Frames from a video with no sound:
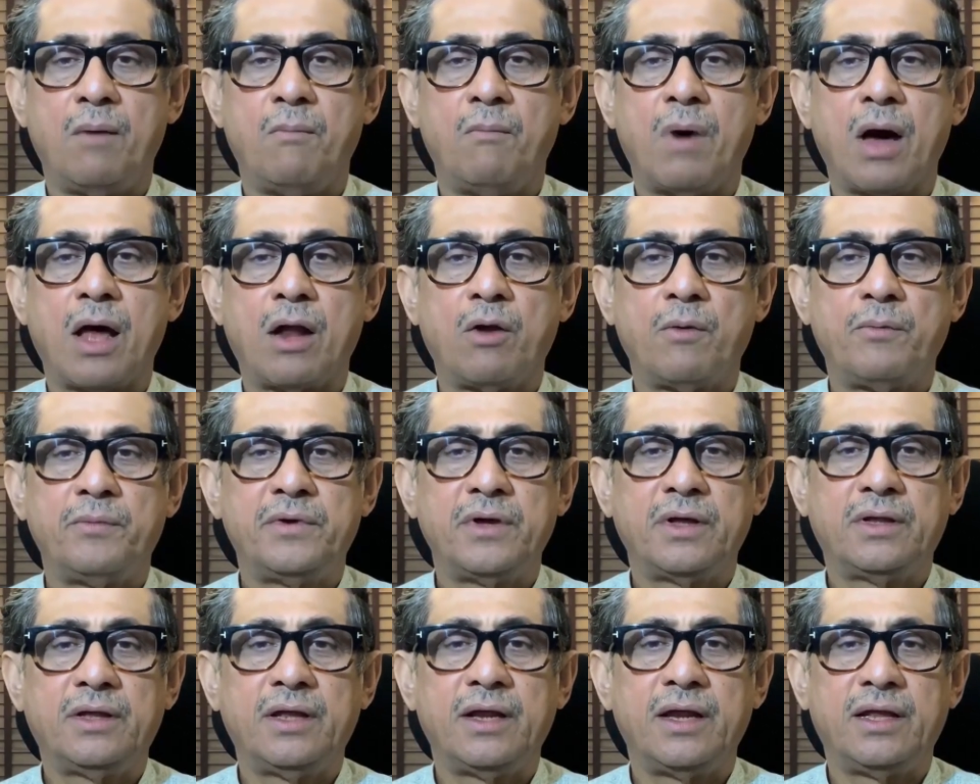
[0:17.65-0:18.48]

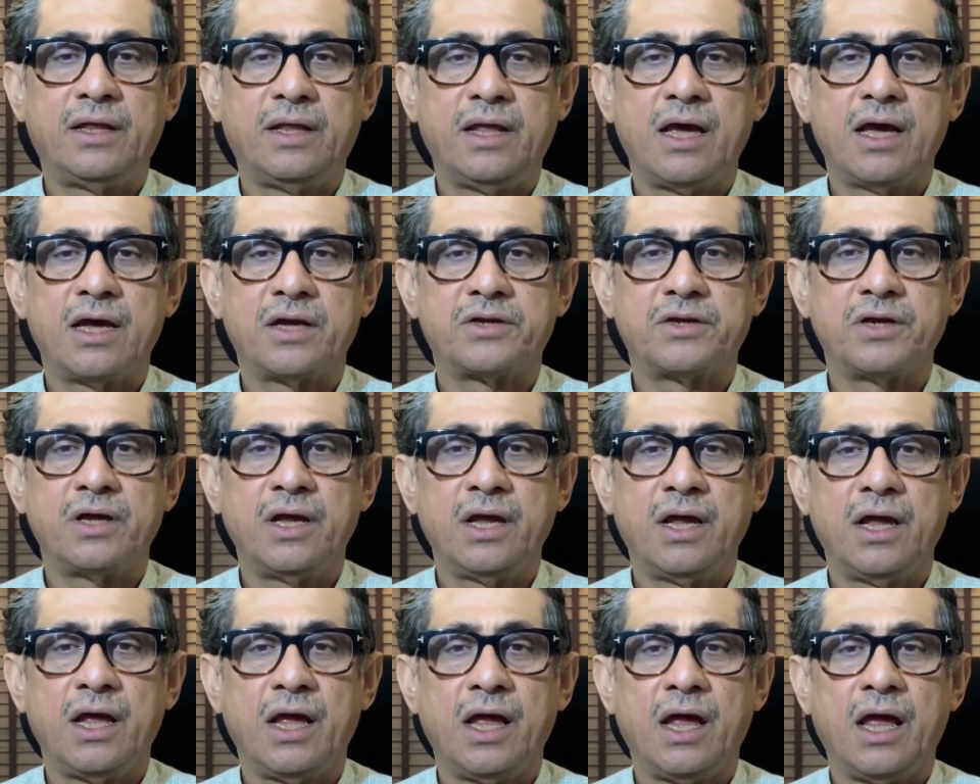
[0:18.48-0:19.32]
মানবজাতির ইতিহাসে
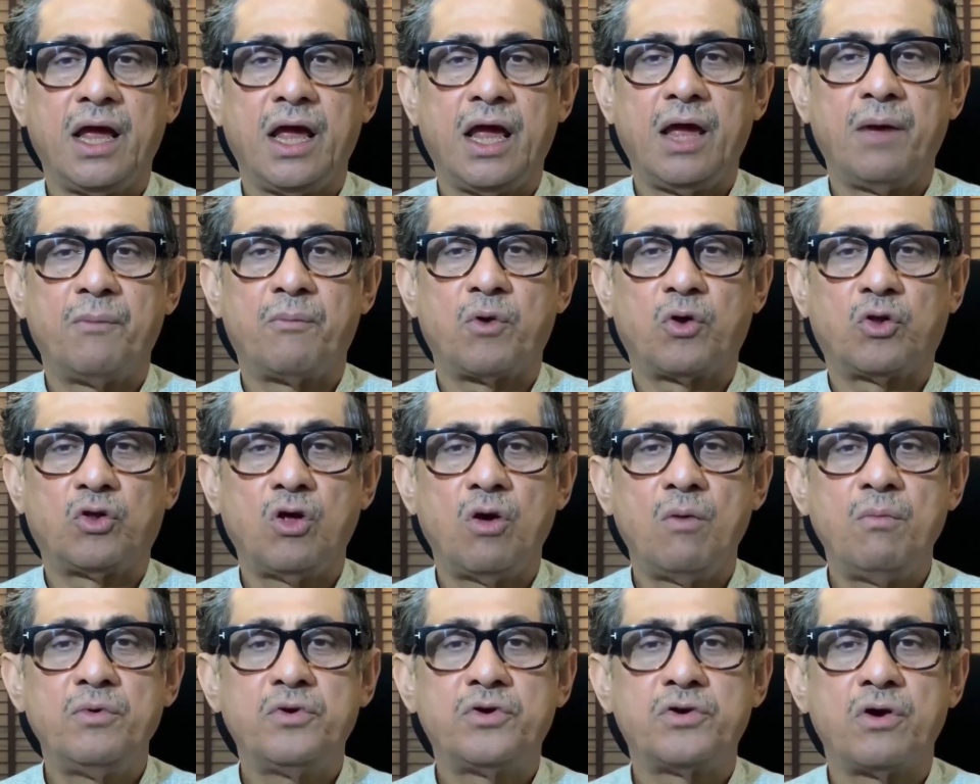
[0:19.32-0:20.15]
এ
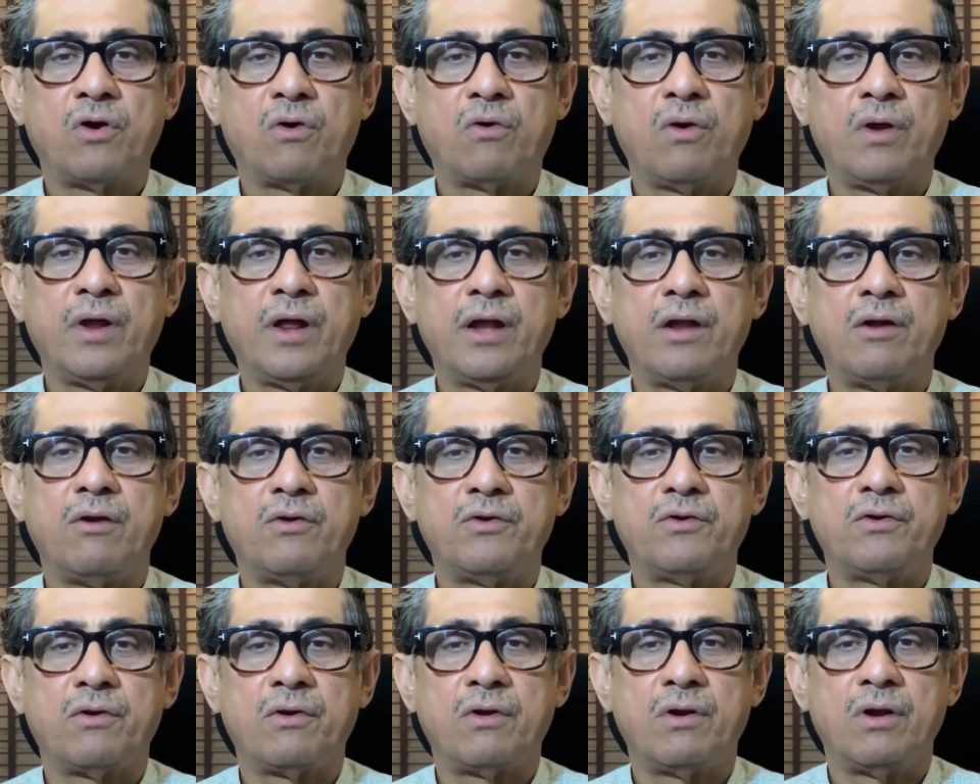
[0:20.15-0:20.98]
প্রথম সকলের
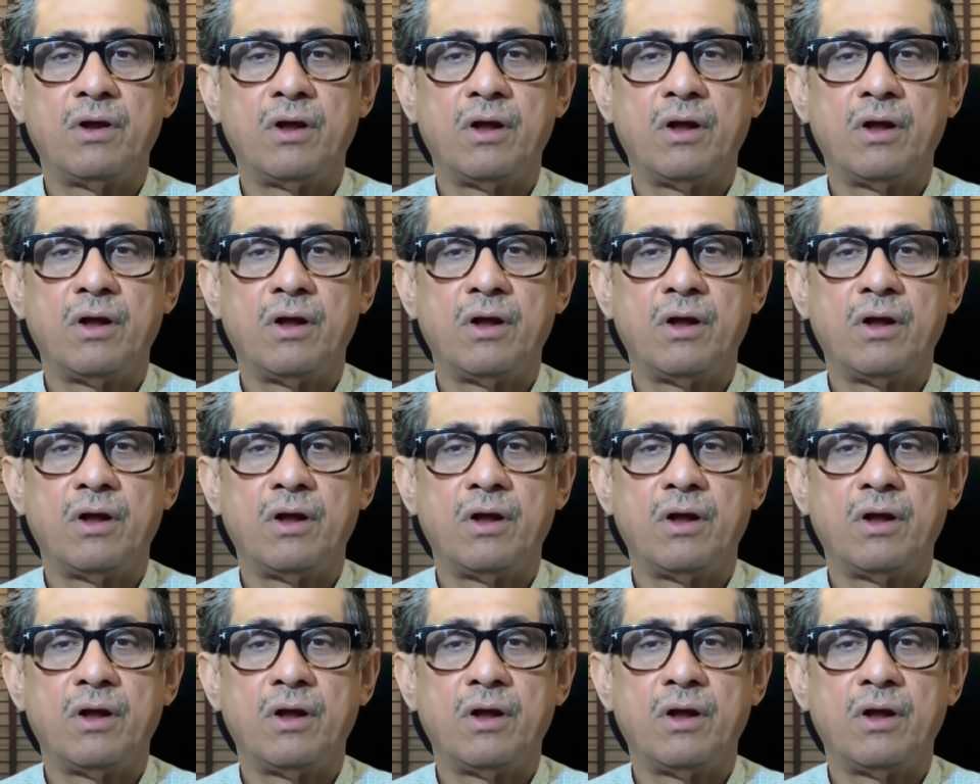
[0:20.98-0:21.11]
নজর